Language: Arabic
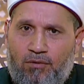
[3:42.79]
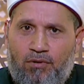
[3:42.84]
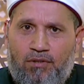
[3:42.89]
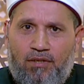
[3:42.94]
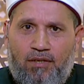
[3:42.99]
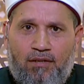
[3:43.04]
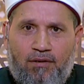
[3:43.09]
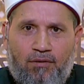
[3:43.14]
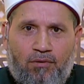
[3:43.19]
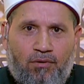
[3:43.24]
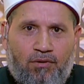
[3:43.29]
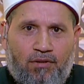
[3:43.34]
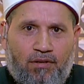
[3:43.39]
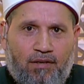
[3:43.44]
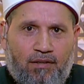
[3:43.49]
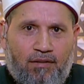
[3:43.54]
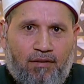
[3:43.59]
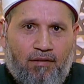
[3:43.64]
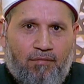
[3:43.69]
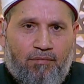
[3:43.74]
له وادعي
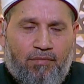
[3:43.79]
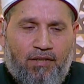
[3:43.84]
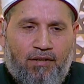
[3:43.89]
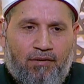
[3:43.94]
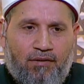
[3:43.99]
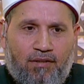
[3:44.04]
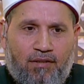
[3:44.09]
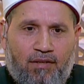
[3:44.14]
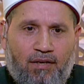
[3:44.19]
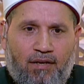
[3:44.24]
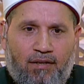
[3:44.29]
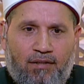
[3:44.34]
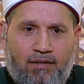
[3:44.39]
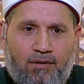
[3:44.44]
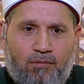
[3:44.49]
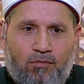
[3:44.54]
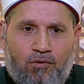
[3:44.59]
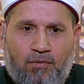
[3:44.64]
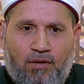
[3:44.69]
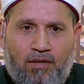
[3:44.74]
لجوزك ان ربنا يوسع
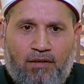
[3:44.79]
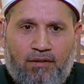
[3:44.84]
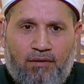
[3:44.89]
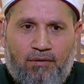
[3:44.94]
عليهم ويبارك له